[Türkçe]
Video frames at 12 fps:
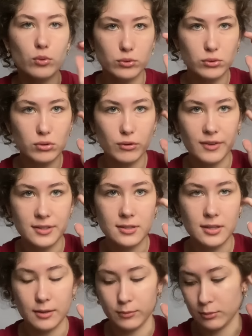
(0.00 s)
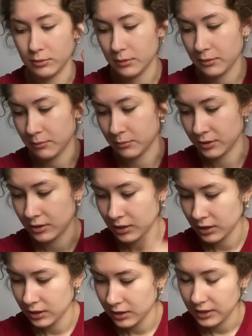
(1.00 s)
kokusunu çok fazla sevmiyorum tamam mı?
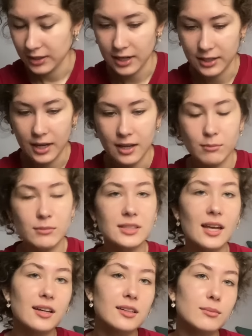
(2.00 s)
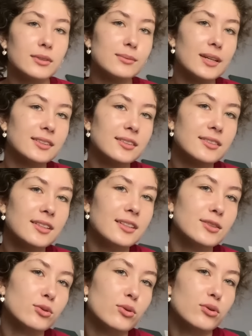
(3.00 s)
Yani mesela bana baktığınızda
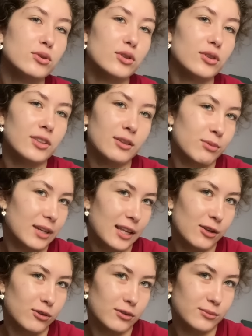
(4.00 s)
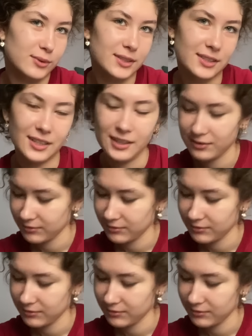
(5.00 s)
nasıl kokuyor gibi geliyorum size.